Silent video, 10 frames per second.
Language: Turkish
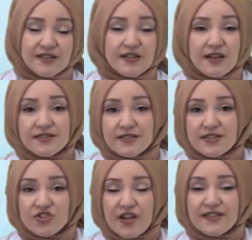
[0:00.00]
Transit
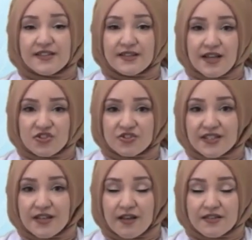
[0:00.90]
ticaret enerji
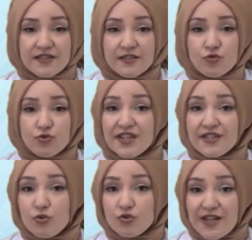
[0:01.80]
nakil hatları
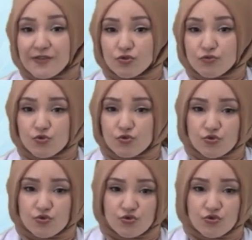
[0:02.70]
Türkiye'nin özel konumunun
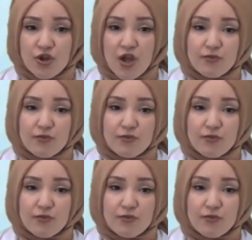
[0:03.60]
sonucudur.